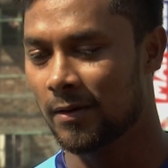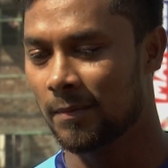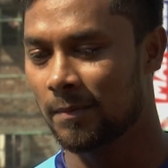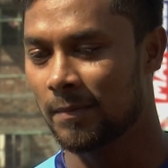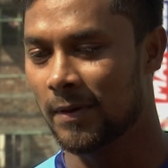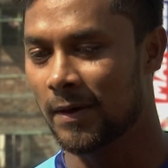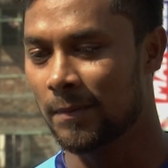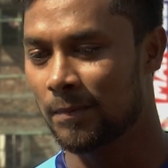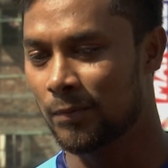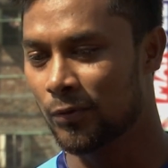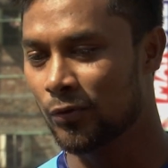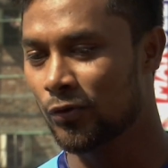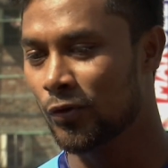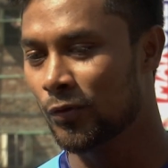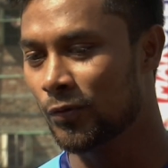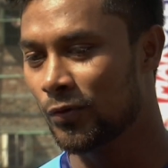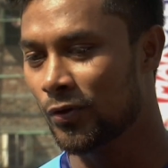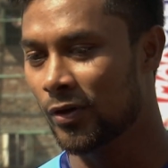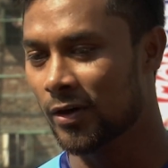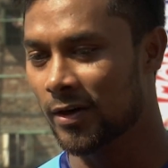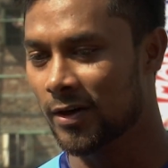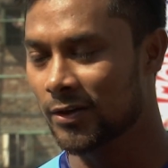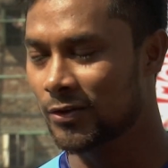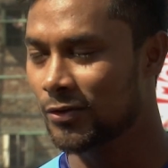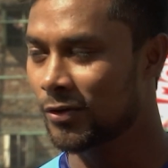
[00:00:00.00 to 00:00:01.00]
প্রাপ্য খুব
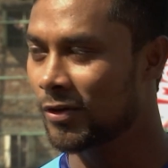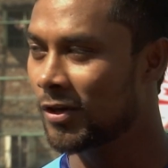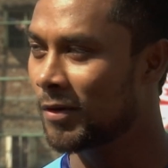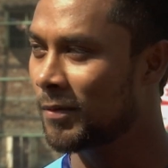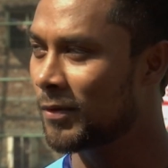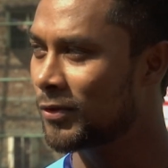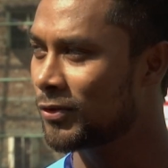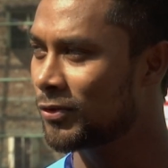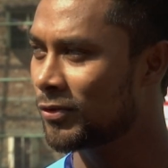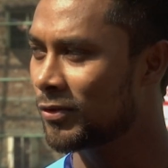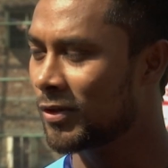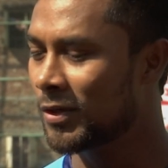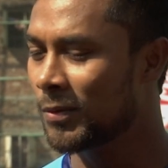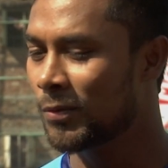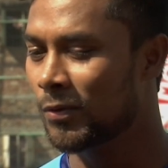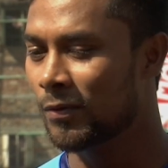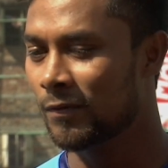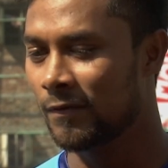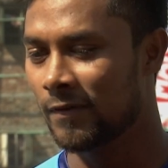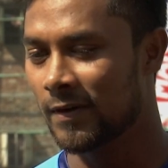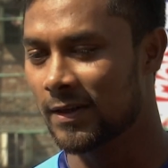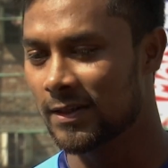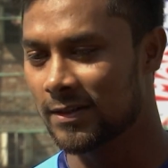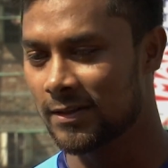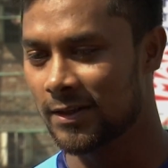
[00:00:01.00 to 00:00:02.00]
দরকার ছিল আমার জন্য এবং
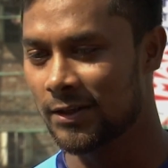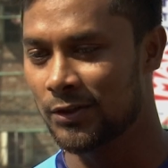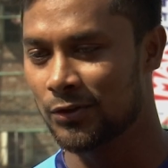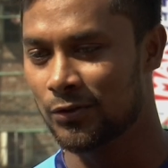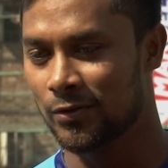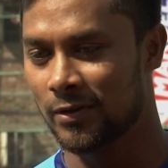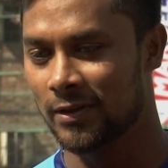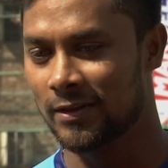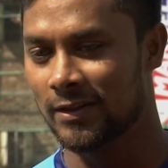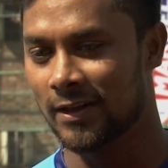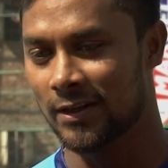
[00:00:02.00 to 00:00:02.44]
ফার্স্ট সেঞ্চুরি